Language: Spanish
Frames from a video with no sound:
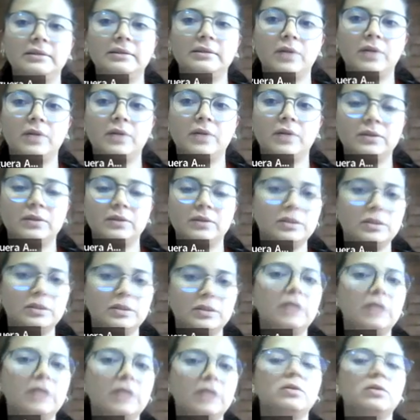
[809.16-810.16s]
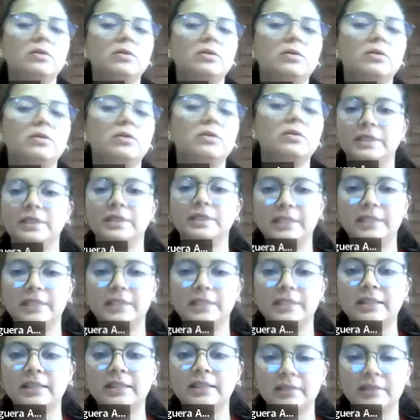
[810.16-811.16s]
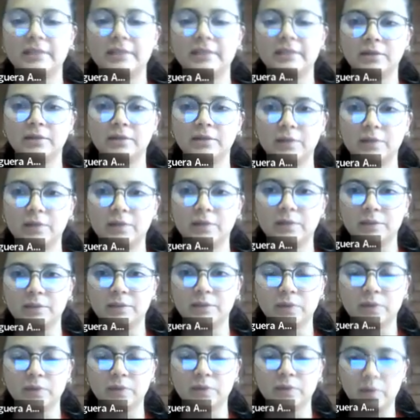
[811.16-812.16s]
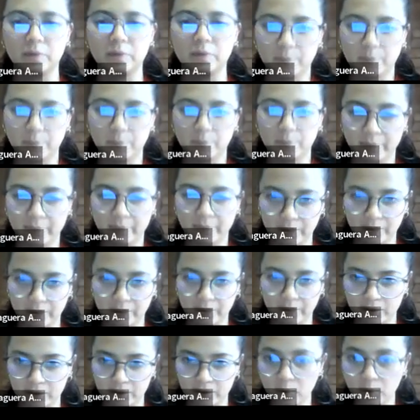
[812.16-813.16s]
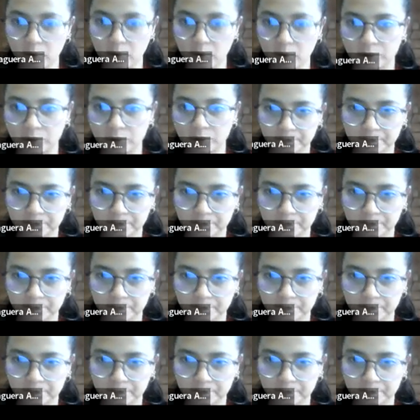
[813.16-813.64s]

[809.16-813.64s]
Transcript: corazoncitos o estrellitas, ¿cierto? Lo hacemos con, por medio de dibujos.